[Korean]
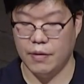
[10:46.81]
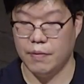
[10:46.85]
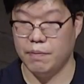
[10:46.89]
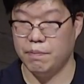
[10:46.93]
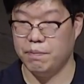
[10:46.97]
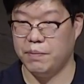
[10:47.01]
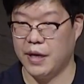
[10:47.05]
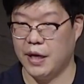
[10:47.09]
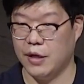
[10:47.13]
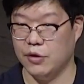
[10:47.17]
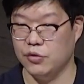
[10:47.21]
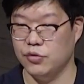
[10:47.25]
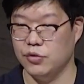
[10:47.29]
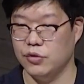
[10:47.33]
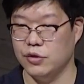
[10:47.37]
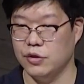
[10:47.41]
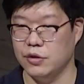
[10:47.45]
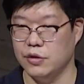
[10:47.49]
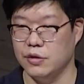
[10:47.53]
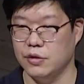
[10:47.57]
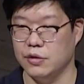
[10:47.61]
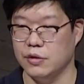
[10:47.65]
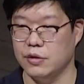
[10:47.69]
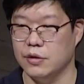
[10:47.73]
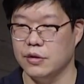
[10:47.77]

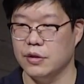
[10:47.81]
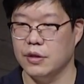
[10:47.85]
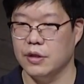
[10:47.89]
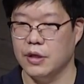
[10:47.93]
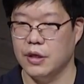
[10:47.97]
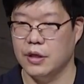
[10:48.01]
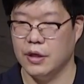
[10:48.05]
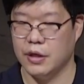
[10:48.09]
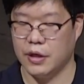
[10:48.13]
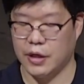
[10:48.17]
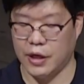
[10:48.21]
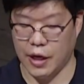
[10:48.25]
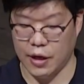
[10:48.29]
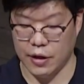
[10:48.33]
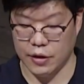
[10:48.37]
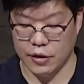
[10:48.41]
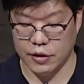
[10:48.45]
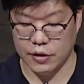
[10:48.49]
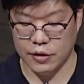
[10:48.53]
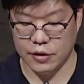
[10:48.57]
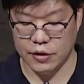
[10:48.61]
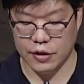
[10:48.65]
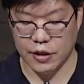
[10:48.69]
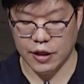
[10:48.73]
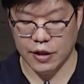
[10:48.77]
바울은
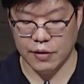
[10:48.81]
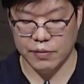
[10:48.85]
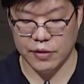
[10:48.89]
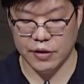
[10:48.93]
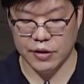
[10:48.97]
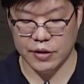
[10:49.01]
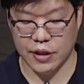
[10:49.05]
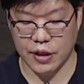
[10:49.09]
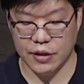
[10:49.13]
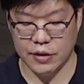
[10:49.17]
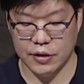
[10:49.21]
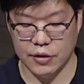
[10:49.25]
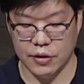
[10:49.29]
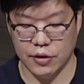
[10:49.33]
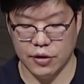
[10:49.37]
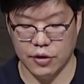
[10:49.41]
게으른 삶을 사는